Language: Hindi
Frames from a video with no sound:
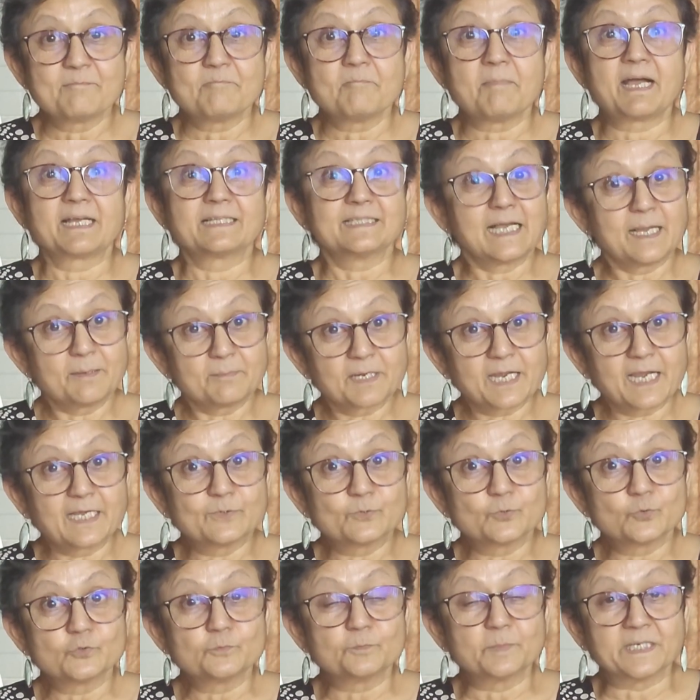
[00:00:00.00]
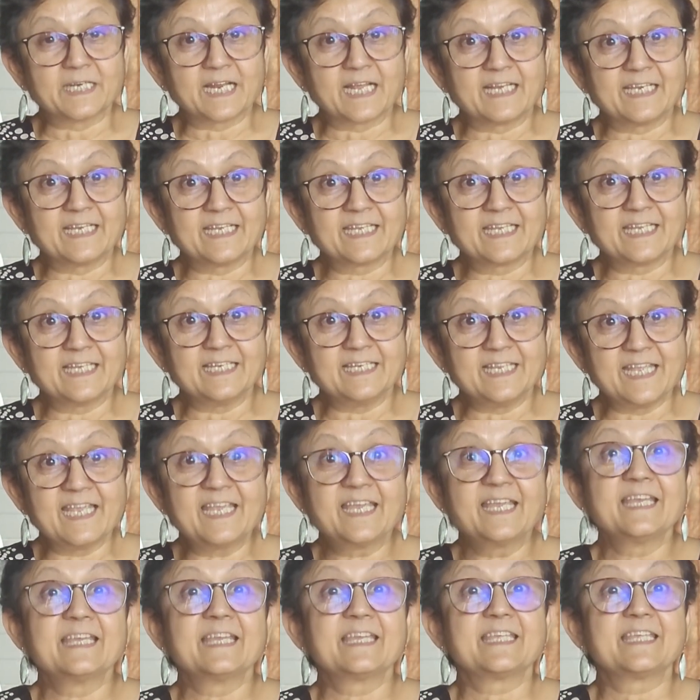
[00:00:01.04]
बादाम का दूध बनाने के लिए
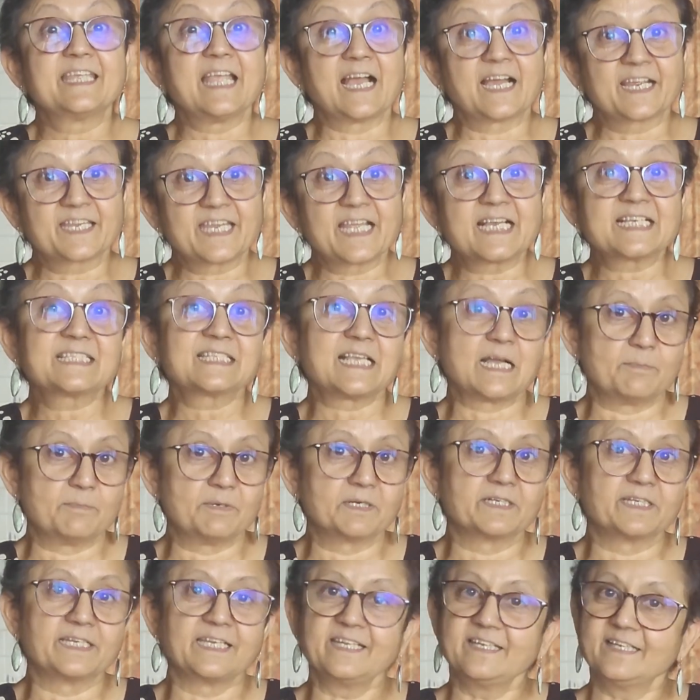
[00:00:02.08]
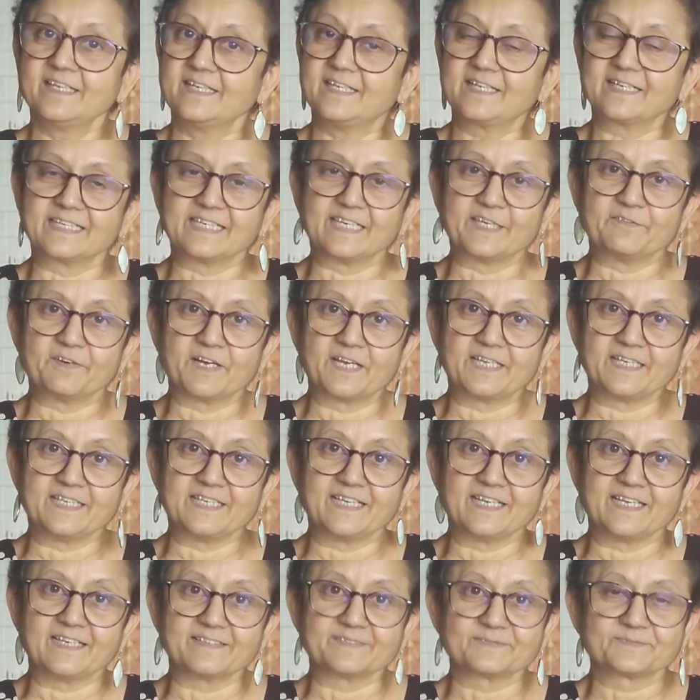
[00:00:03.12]
क्या क्या सामग्री लगने वाली
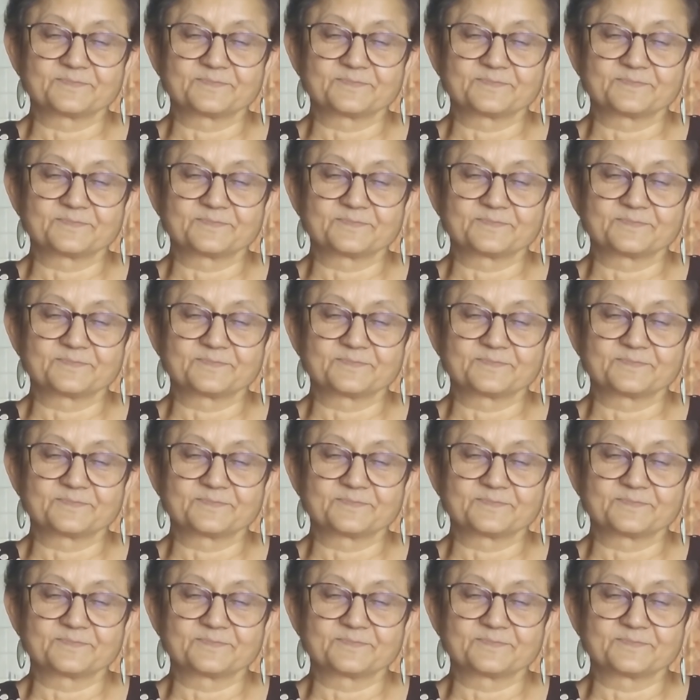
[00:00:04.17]
है